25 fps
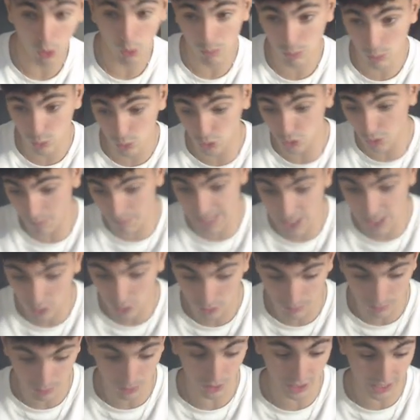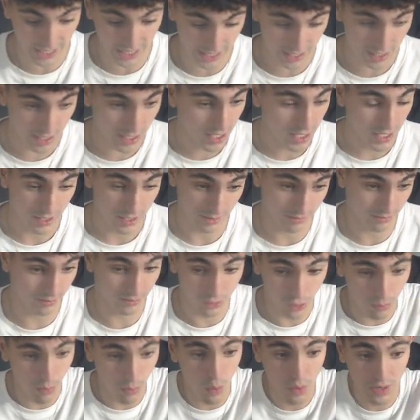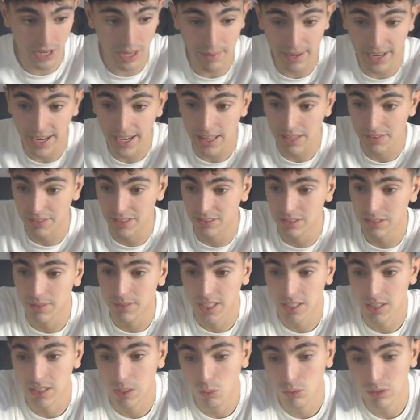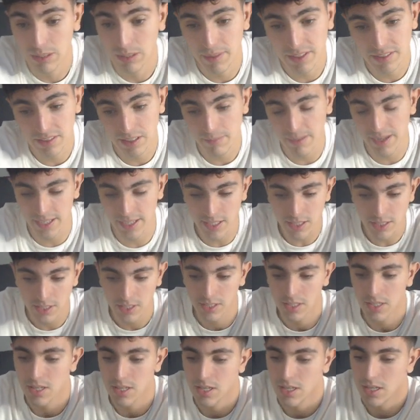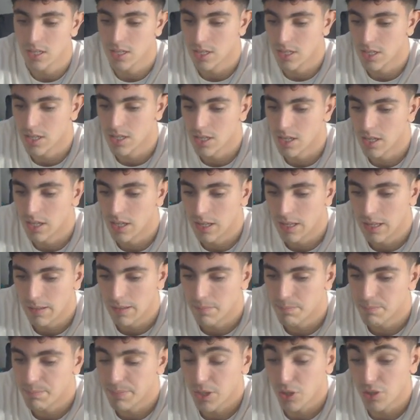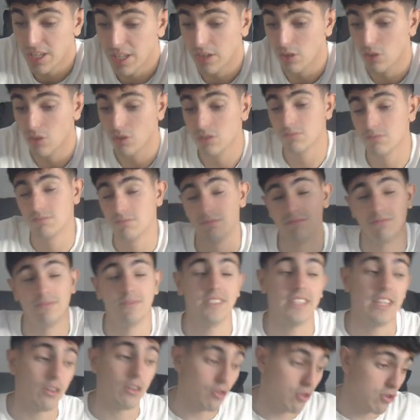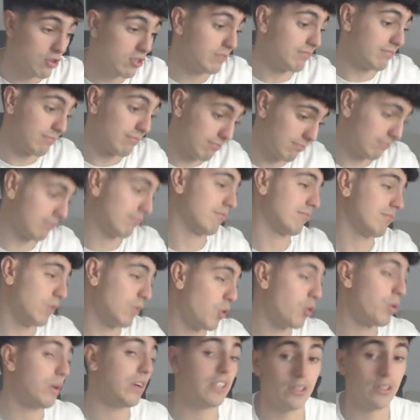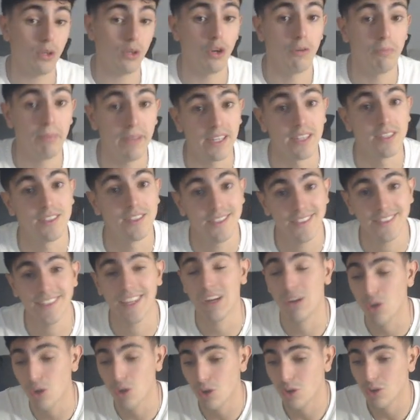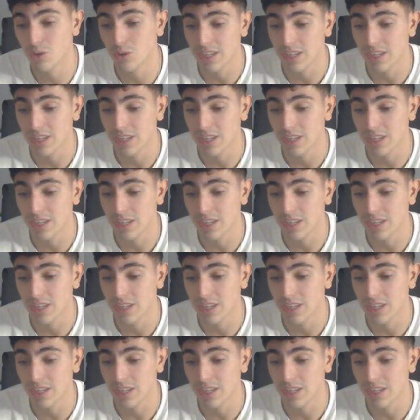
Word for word: mucho miedo porque somos una braga defensiva en estas últimas semanas. Pero llegó, llegó Robertito López, llegó